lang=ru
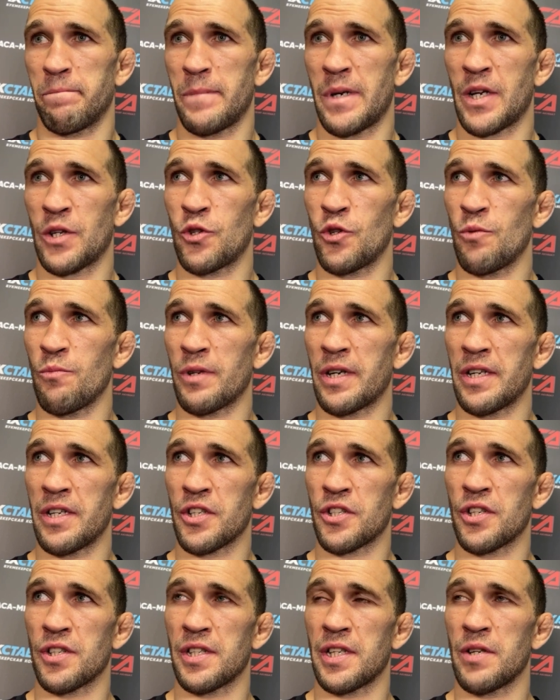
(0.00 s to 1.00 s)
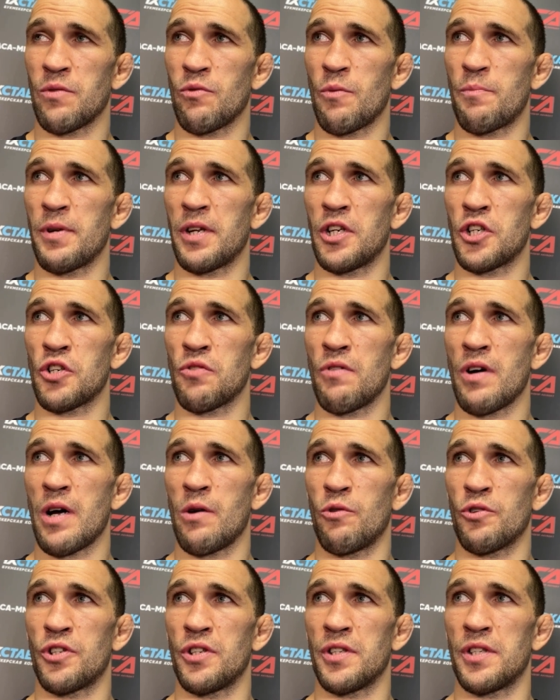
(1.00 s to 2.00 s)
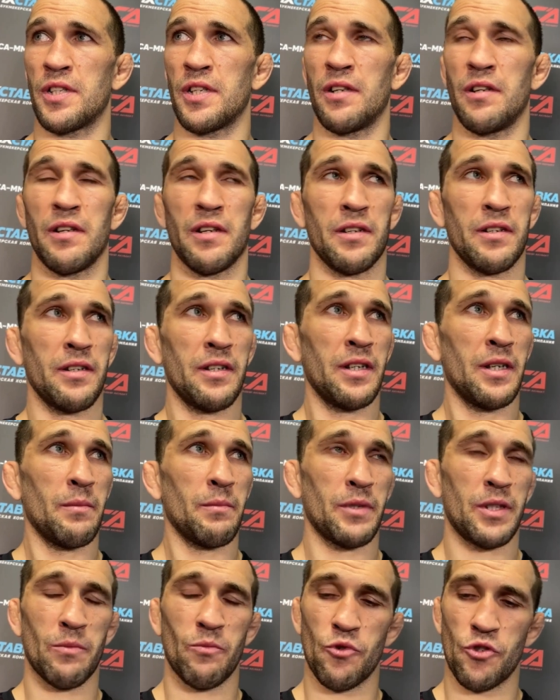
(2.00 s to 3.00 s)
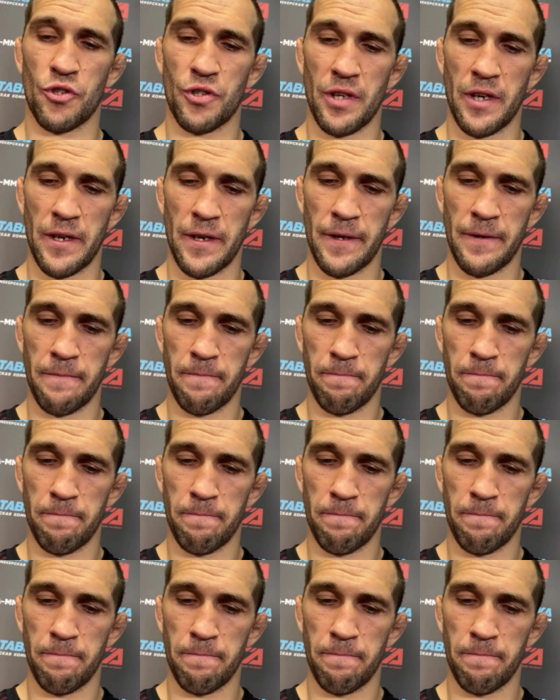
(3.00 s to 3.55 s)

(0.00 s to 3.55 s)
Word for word: Артем, конечно, за него переживаю очень сильно, потому что